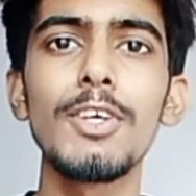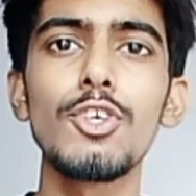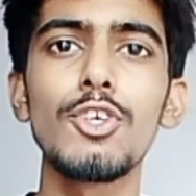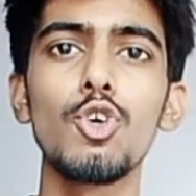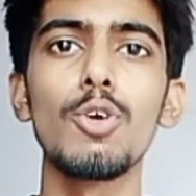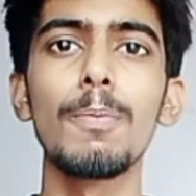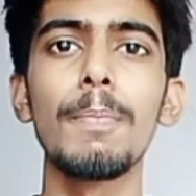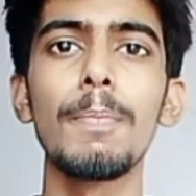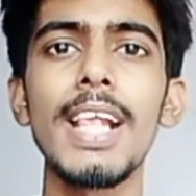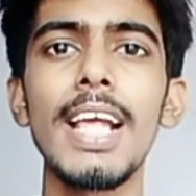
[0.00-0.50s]
में
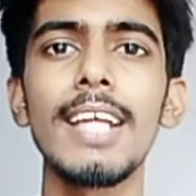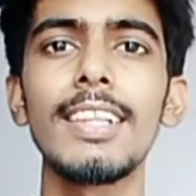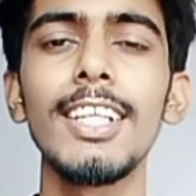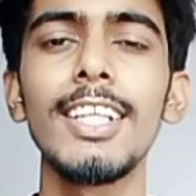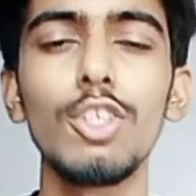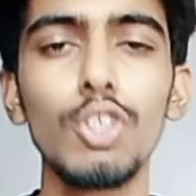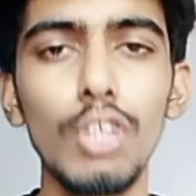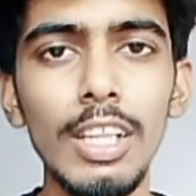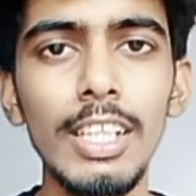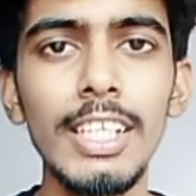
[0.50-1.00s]
छूट मिल
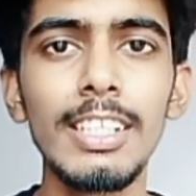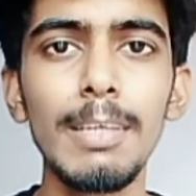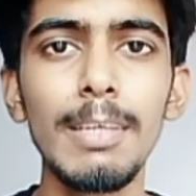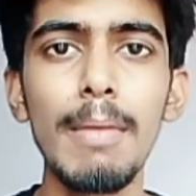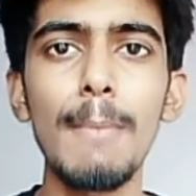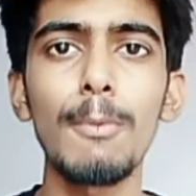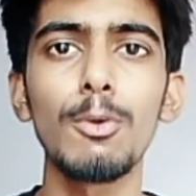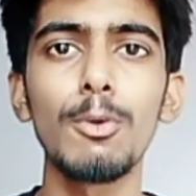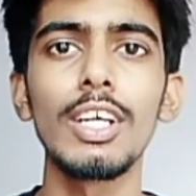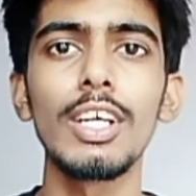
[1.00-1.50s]
जाती है तो जल्दी से
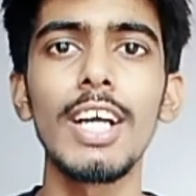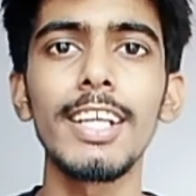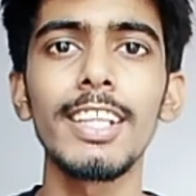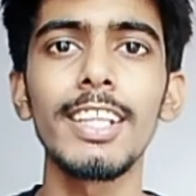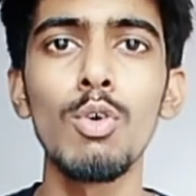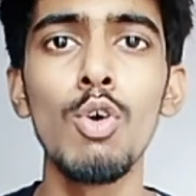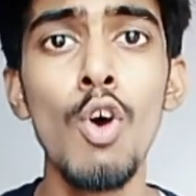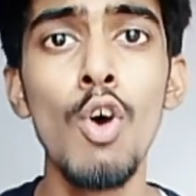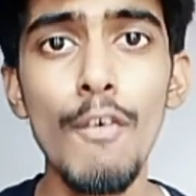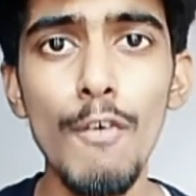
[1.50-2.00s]
मैं आपको
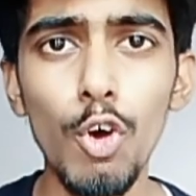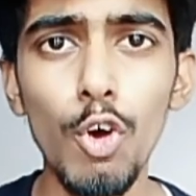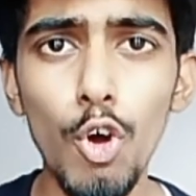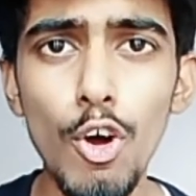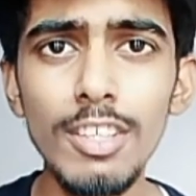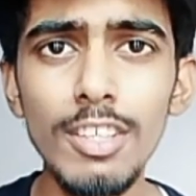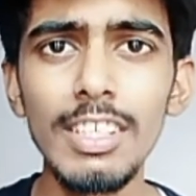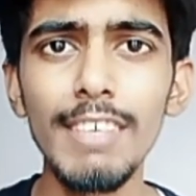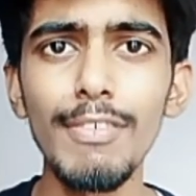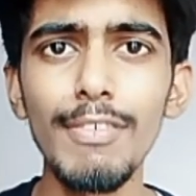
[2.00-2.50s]
दिखाता हूँ वो
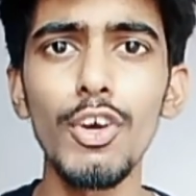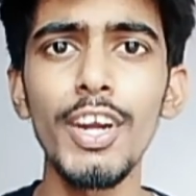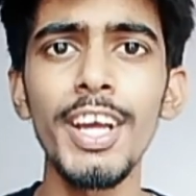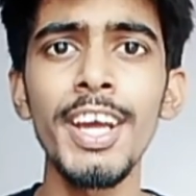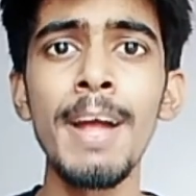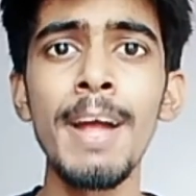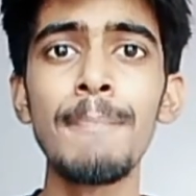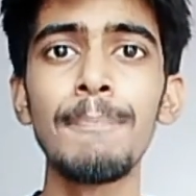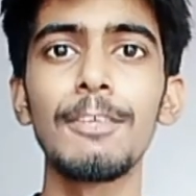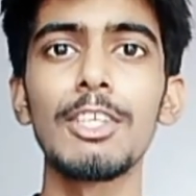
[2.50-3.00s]
कौन से फ़ोन
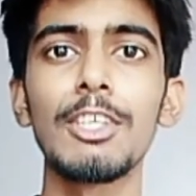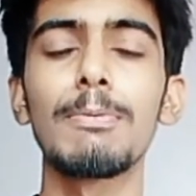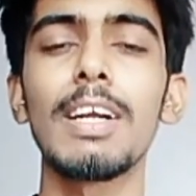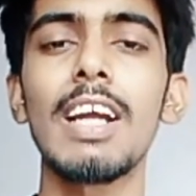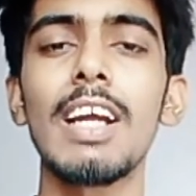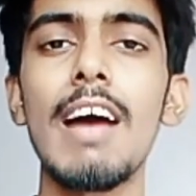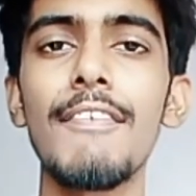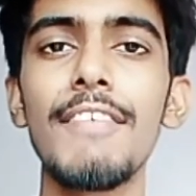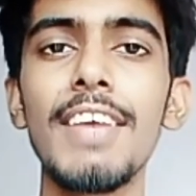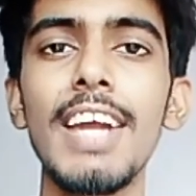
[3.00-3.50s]
है इस पर
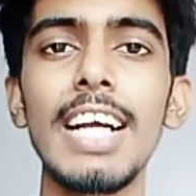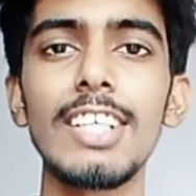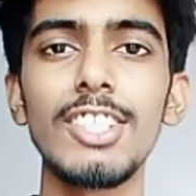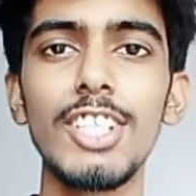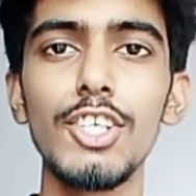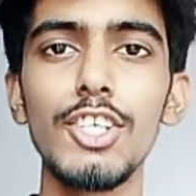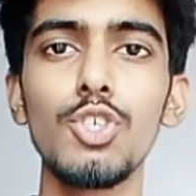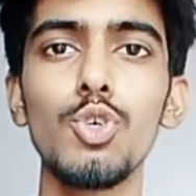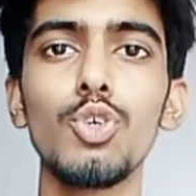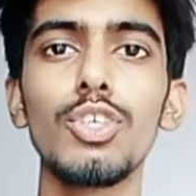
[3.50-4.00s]
काफ़ी
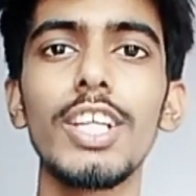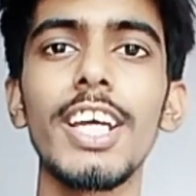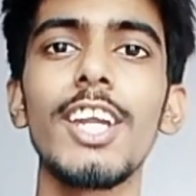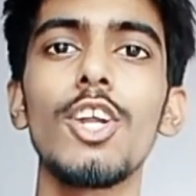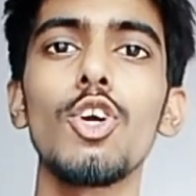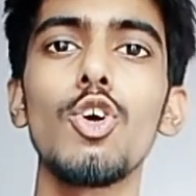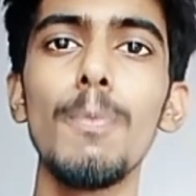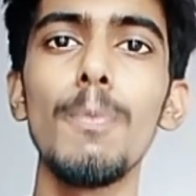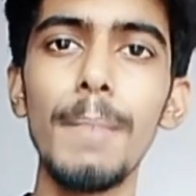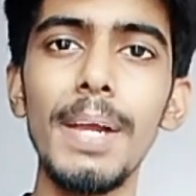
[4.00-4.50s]
अच्छी छूट
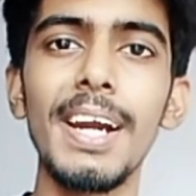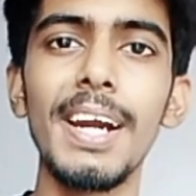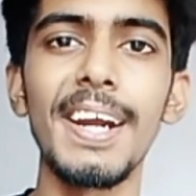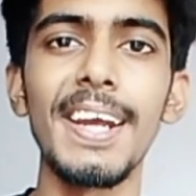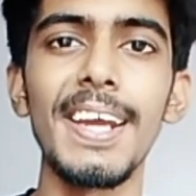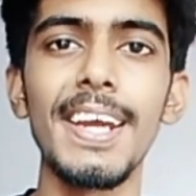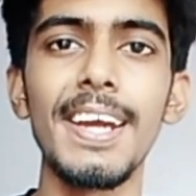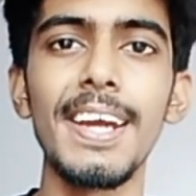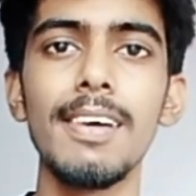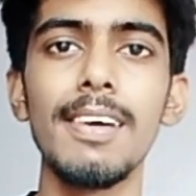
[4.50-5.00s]
देखने को मिल
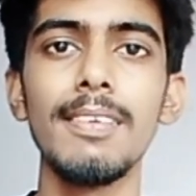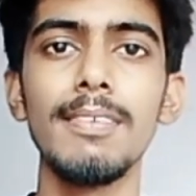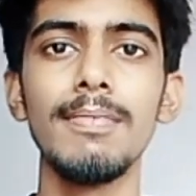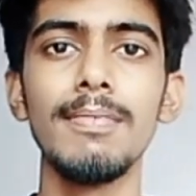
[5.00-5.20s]
रही है